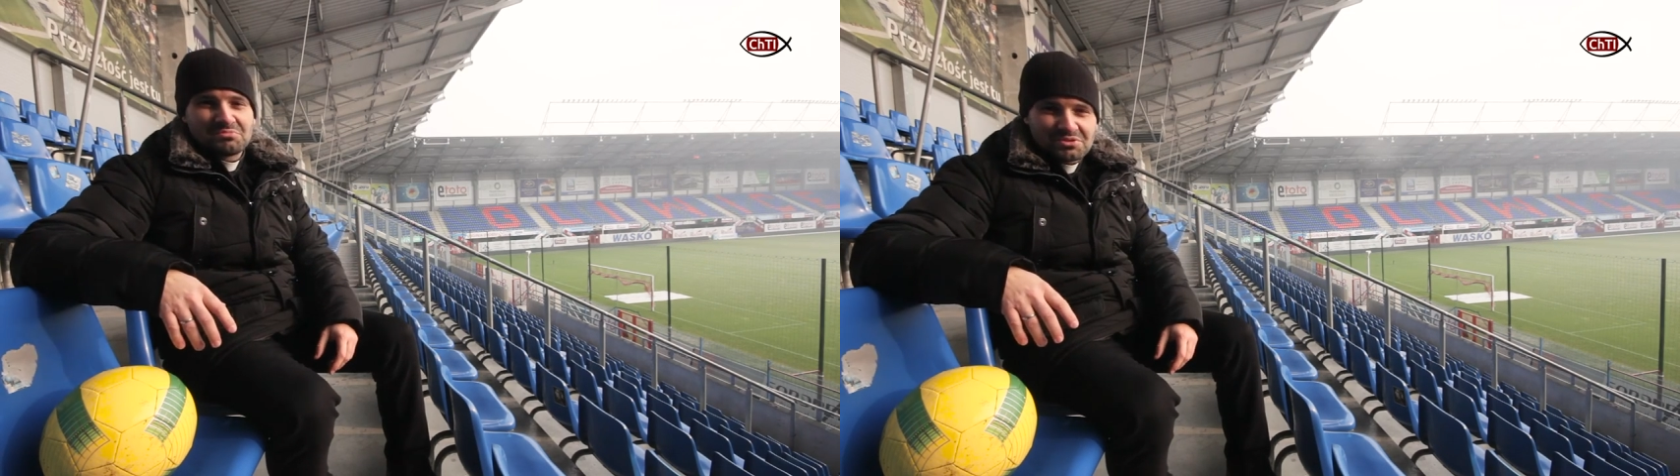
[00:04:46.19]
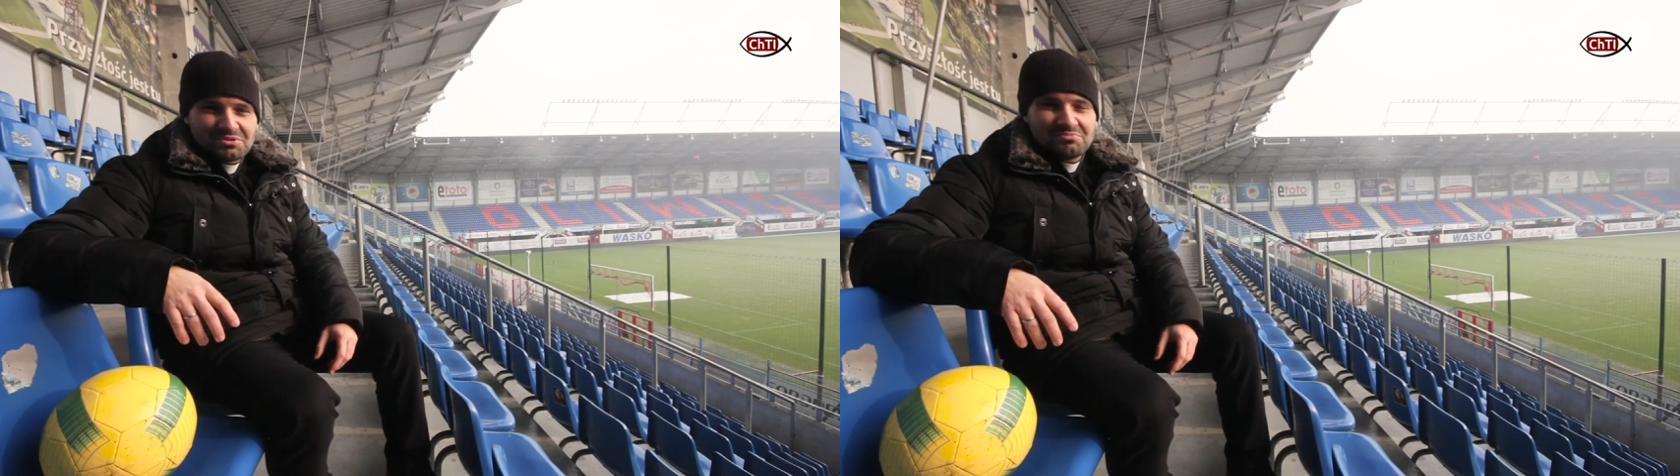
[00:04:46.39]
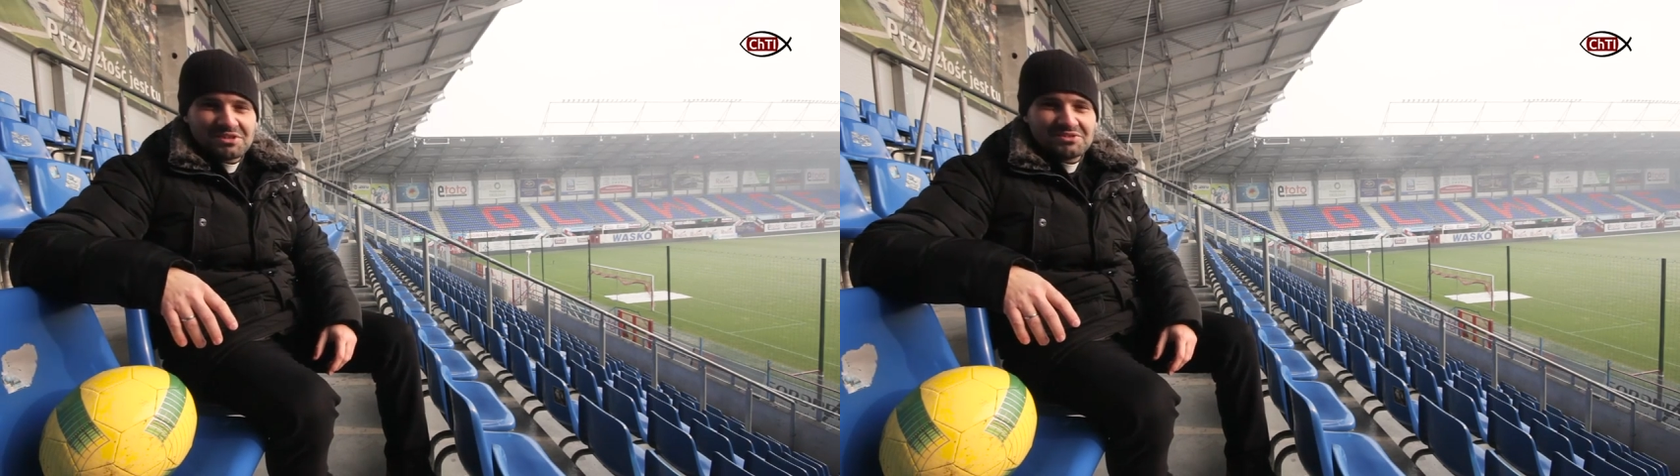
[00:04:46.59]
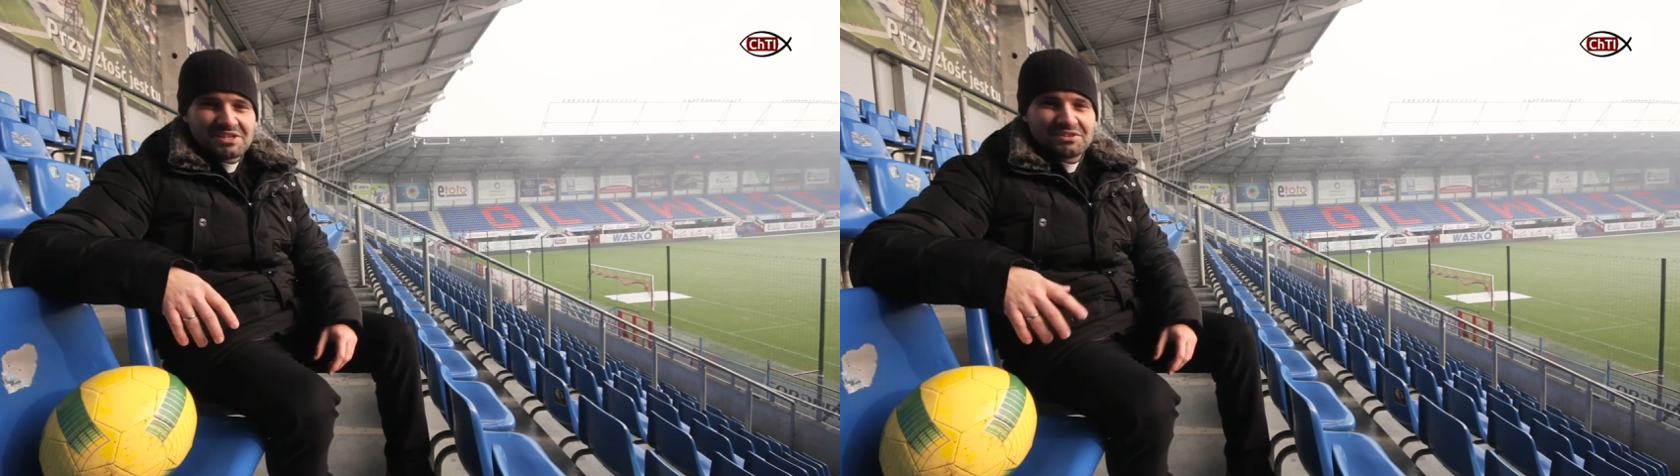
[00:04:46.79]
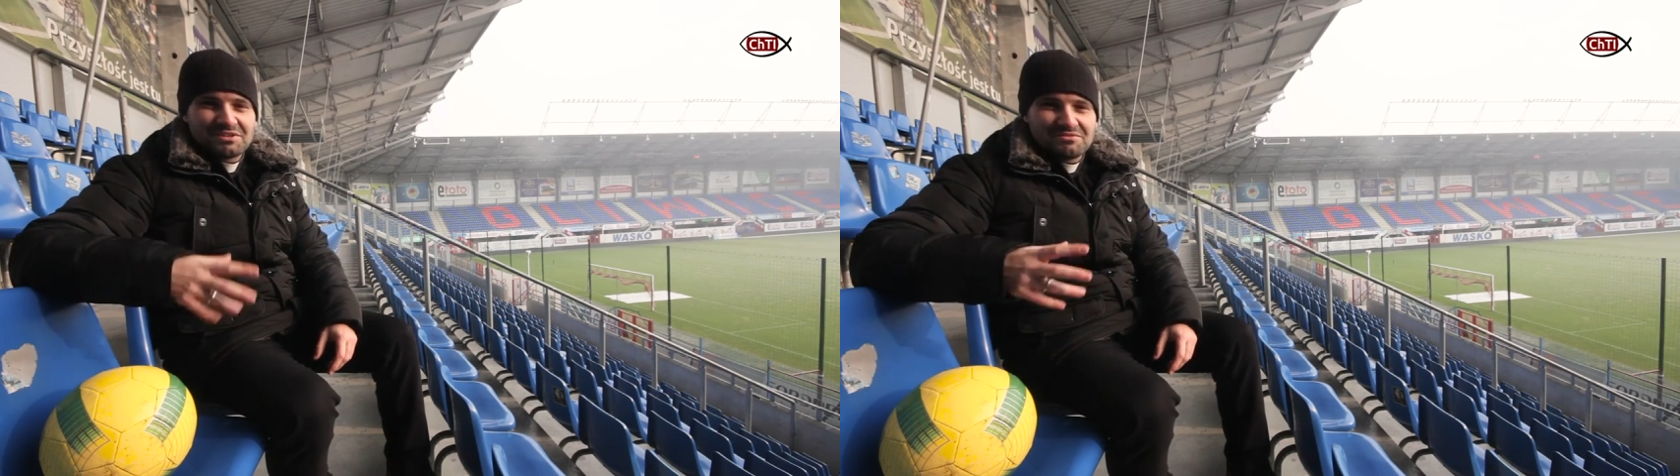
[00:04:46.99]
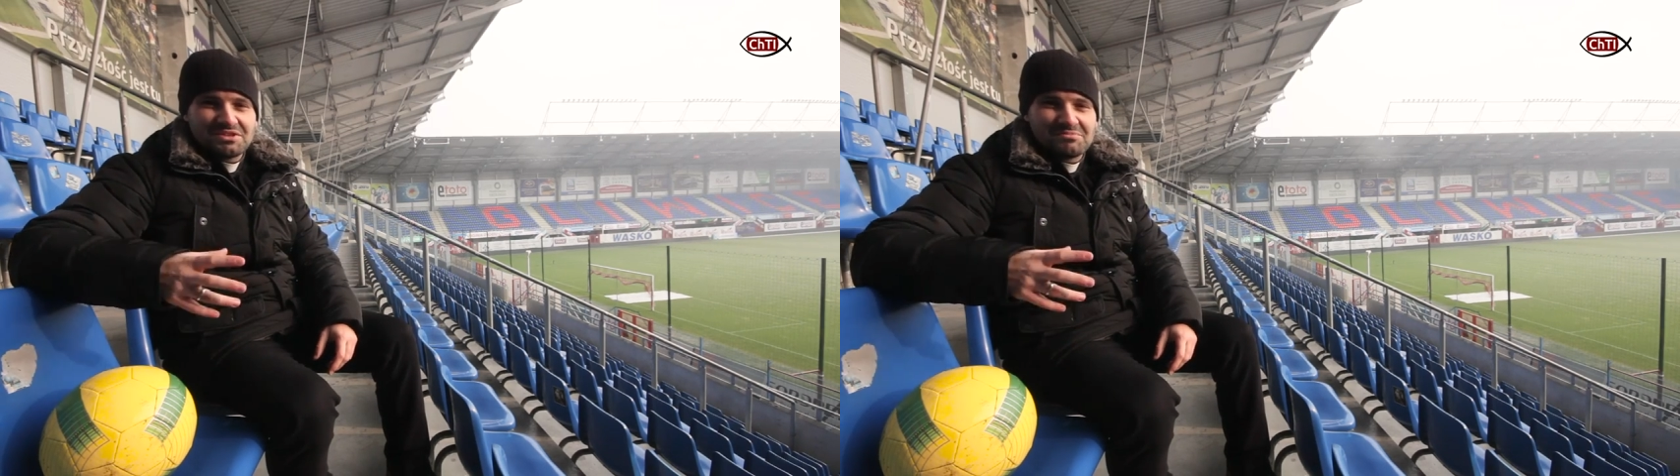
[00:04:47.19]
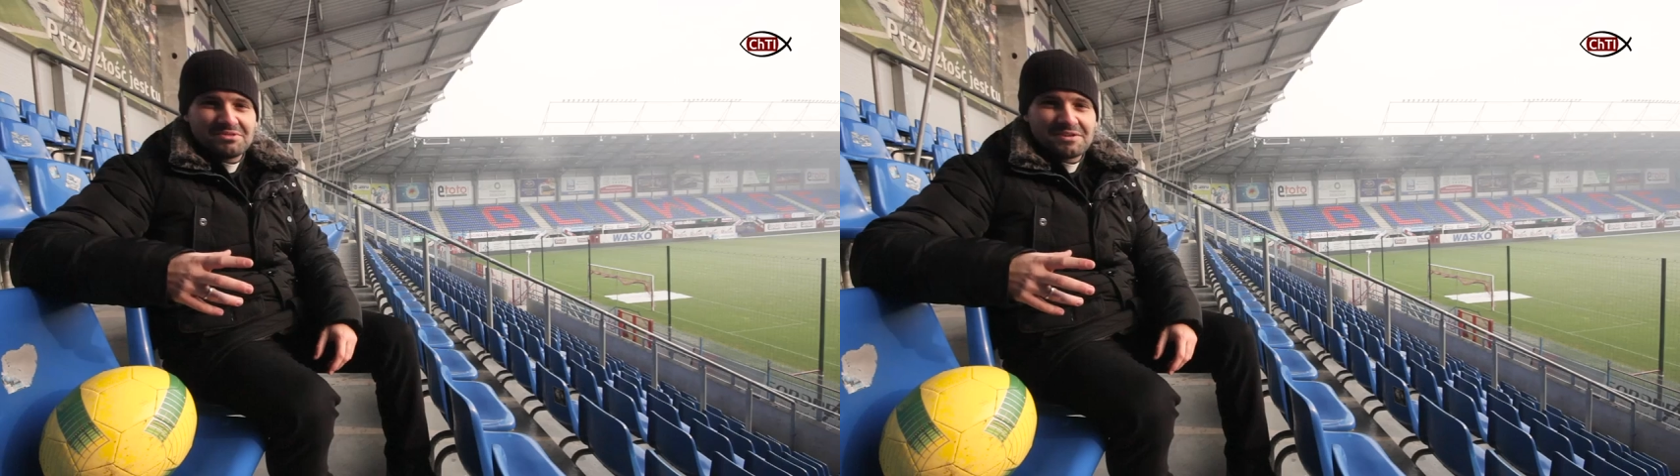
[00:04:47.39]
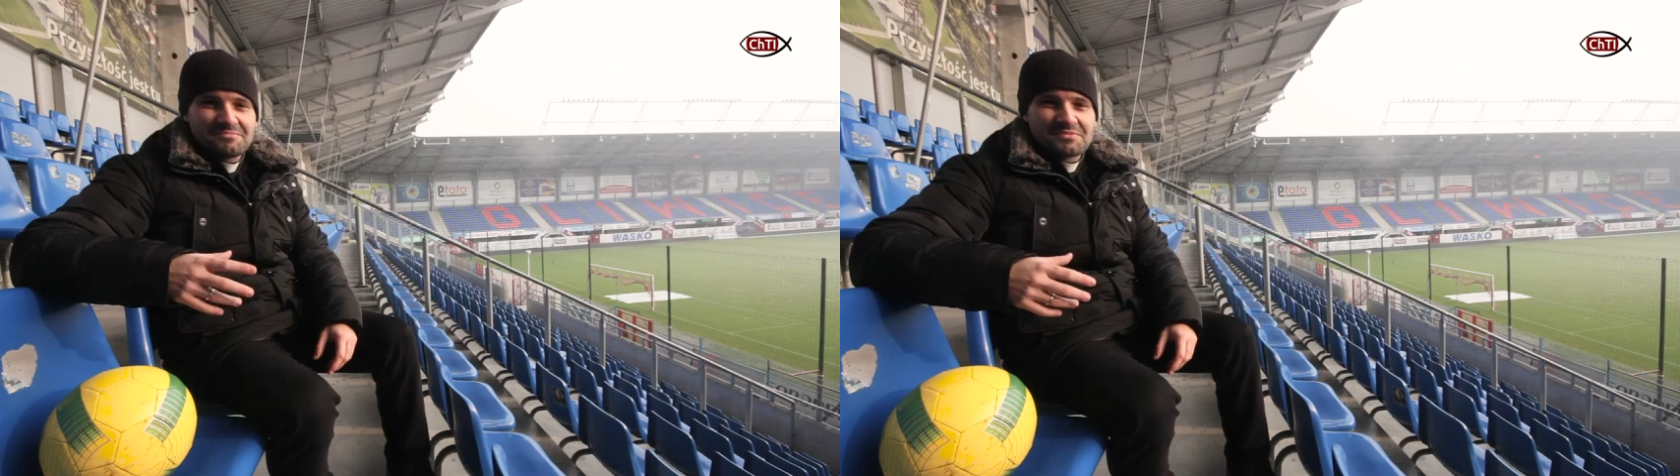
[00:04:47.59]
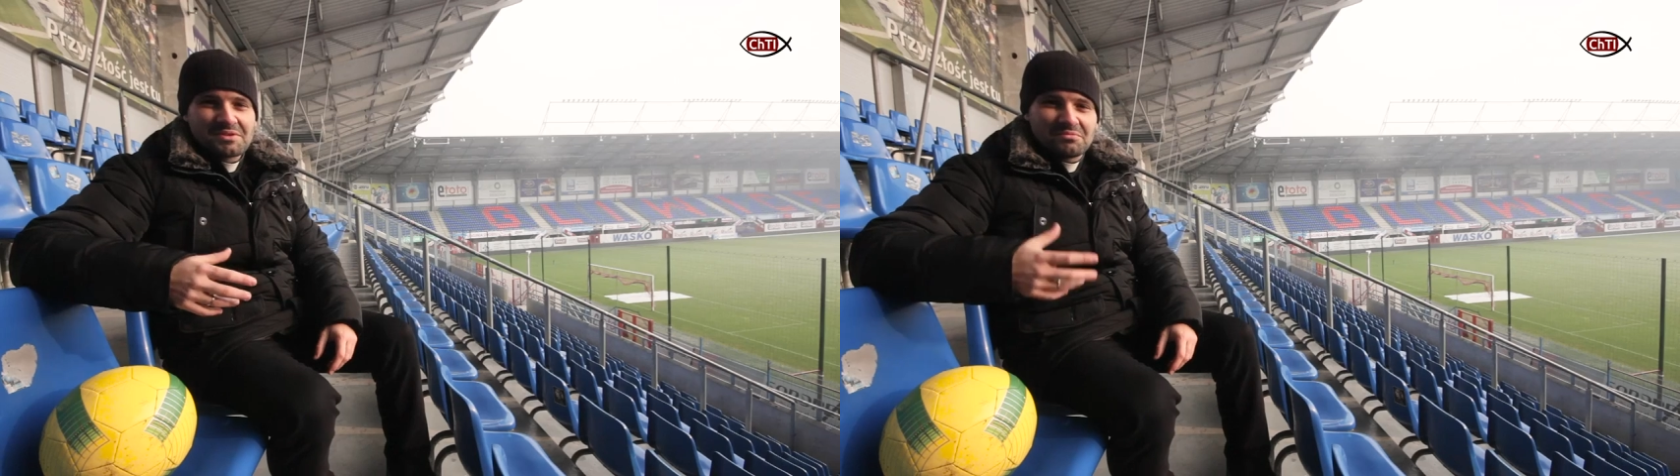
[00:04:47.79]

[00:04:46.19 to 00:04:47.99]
przyobiecany w niebie,